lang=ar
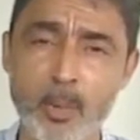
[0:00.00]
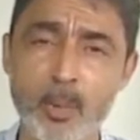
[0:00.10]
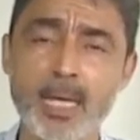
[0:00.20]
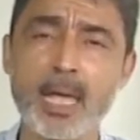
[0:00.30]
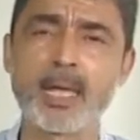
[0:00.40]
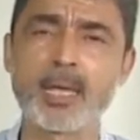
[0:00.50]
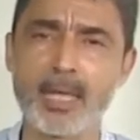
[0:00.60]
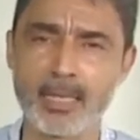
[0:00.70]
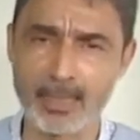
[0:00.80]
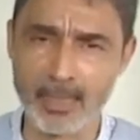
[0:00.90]

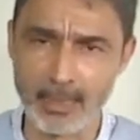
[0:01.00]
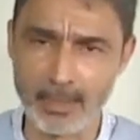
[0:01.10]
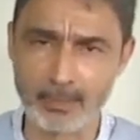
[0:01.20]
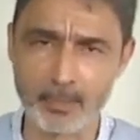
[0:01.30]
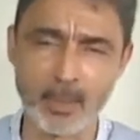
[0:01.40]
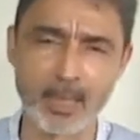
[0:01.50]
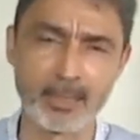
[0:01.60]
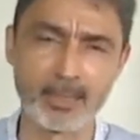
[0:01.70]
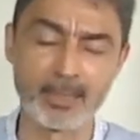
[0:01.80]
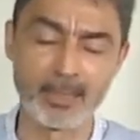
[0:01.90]
ويأله إليه
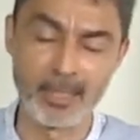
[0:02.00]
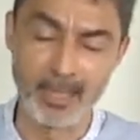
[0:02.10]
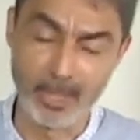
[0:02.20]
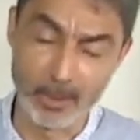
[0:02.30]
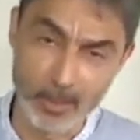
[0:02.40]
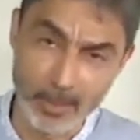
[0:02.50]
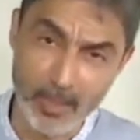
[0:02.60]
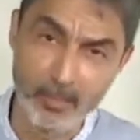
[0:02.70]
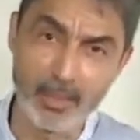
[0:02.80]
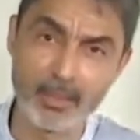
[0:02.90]
سبحانه
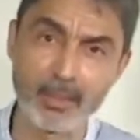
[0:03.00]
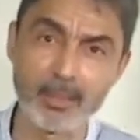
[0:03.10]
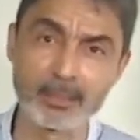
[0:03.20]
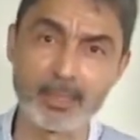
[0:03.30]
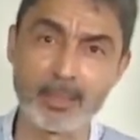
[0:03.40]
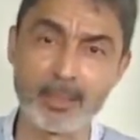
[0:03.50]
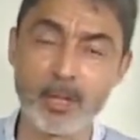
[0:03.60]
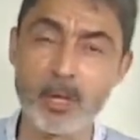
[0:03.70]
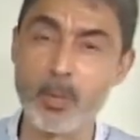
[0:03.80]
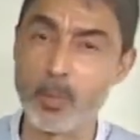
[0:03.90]
ليكمل نقصه
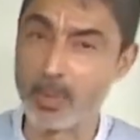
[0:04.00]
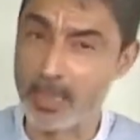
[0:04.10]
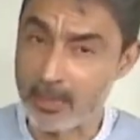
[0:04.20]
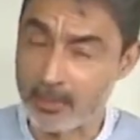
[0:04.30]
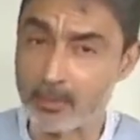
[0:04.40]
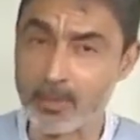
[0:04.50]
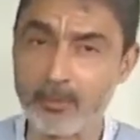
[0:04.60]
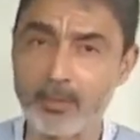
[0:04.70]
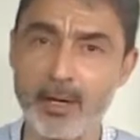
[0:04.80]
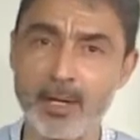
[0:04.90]

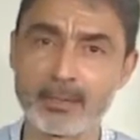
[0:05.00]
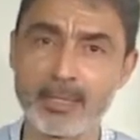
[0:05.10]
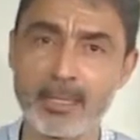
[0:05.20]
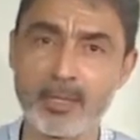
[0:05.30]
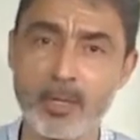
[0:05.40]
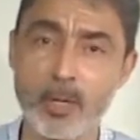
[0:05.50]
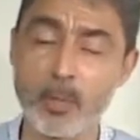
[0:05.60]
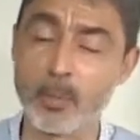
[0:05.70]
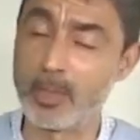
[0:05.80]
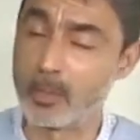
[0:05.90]
وليسد فاقته
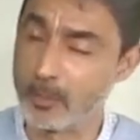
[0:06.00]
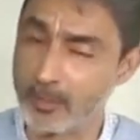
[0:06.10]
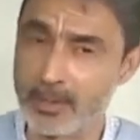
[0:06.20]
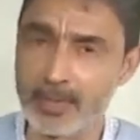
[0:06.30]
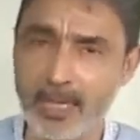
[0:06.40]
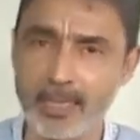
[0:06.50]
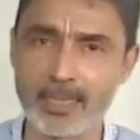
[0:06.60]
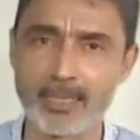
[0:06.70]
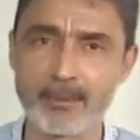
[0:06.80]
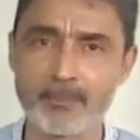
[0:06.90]
وليفيض
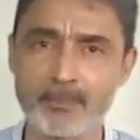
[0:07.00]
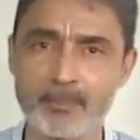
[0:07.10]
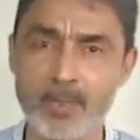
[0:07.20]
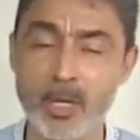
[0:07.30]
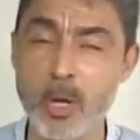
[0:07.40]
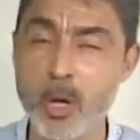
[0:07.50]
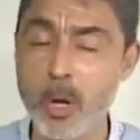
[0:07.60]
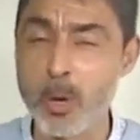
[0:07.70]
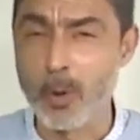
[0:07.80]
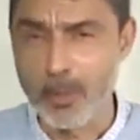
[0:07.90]
عليه
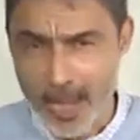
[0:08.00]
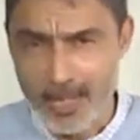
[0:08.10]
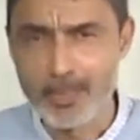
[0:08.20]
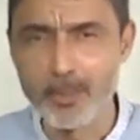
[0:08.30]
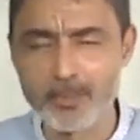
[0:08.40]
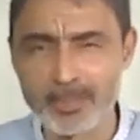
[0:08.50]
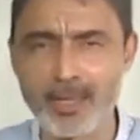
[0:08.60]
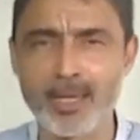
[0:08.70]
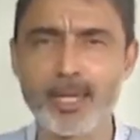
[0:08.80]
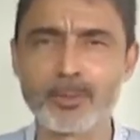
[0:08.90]
ومع أنه
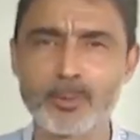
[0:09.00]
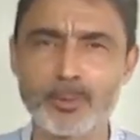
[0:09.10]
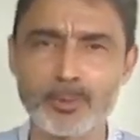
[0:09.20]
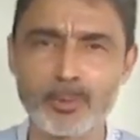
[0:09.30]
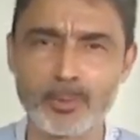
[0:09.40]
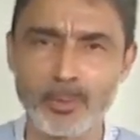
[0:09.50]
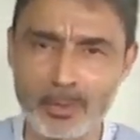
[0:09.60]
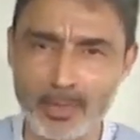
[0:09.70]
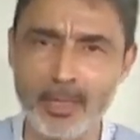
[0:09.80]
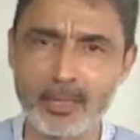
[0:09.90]
امتحان
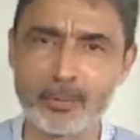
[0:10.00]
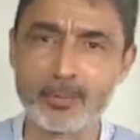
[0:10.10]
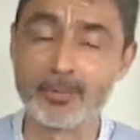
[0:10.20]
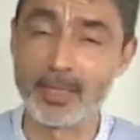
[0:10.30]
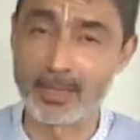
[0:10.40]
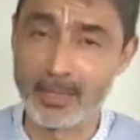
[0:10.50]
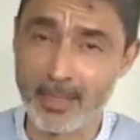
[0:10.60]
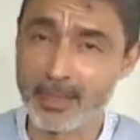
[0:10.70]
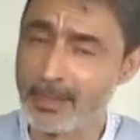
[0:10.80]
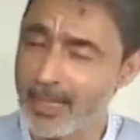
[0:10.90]
وطارئ فإن
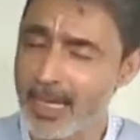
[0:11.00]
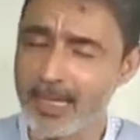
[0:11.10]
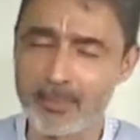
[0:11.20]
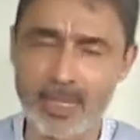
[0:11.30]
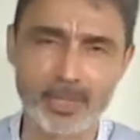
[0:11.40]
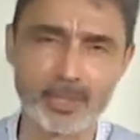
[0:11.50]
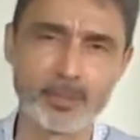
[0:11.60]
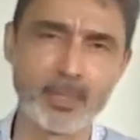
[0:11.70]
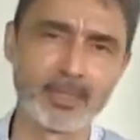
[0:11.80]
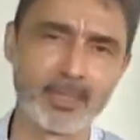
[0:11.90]
هذا لا يمنع
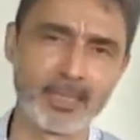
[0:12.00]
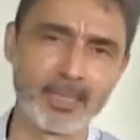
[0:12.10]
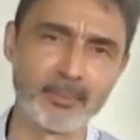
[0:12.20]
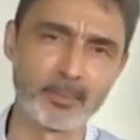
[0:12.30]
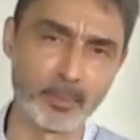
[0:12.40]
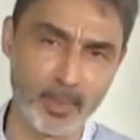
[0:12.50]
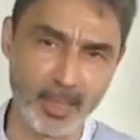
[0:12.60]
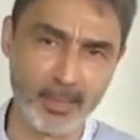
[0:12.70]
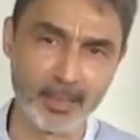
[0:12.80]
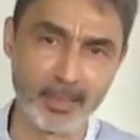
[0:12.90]
الجواد الكريم
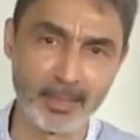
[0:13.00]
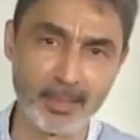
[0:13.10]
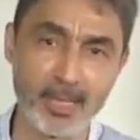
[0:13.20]
سبحانه